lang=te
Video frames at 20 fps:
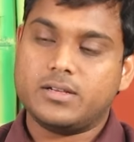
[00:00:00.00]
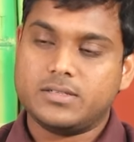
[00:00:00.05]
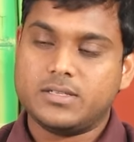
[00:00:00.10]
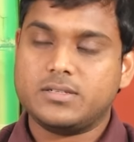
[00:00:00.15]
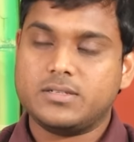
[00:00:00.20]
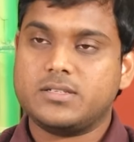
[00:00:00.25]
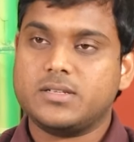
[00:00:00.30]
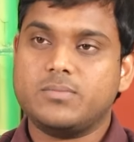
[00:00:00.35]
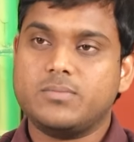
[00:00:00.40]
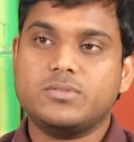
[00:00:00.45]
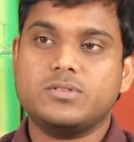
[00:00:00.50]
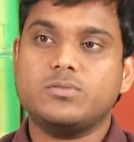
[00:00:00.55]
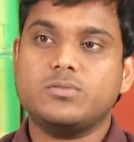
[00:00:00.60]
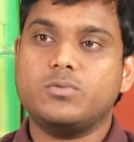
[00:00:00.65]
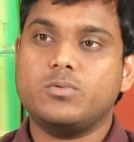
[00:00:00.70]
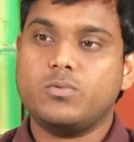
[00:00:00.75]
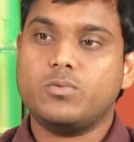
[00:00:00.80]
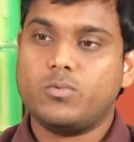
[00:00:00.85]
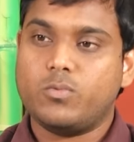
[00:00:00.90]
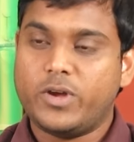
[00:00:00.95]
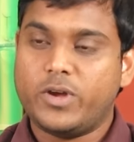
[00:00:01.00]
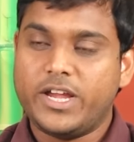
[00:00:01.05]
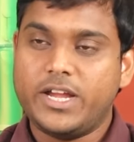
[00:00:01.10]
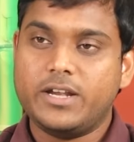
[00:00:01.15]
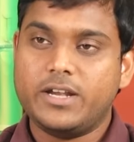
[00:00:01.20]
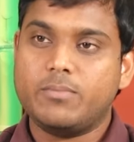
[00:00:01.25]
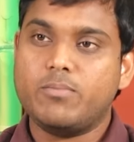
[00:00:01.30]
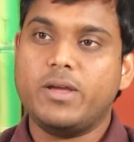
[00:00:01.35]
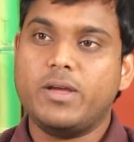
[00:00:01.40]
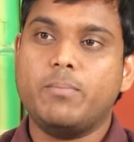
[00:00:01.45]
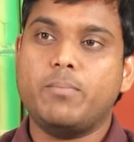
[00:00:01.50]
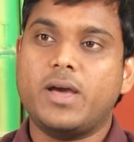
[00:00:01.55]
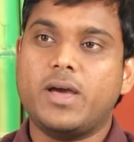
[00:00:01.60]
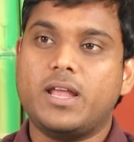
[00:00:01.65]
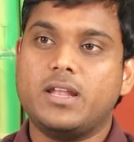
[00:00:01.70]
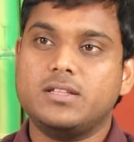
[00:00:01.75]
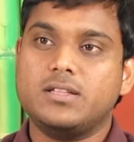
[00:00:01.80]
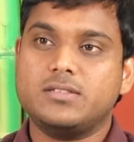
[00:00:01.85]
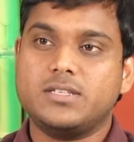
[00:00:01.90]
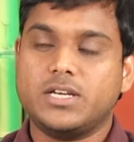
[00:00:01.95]
సిస్టమ్స్ వెయిట్
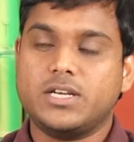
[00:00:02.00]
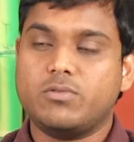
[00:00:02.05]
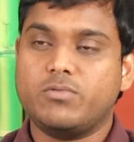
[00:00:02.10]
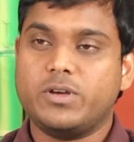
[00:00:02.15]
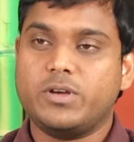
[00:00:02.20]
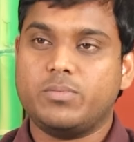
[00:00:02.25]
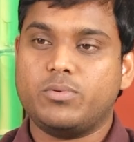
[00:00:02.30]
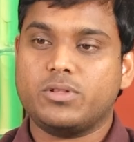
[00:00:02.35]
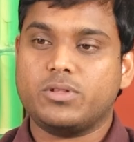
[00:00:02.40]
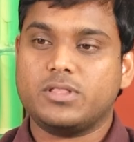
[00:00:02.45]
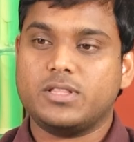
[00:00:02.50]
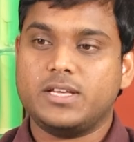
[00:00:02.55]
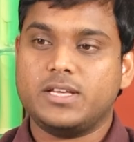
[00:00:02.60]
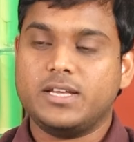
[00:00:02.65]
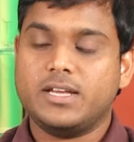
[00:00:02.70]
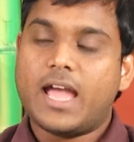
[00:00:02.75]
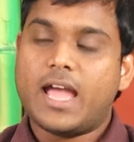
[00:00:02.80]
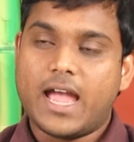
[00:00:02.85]
ఇంబ్యాలెన్స్ ఎక్కువైపోతున్నాయి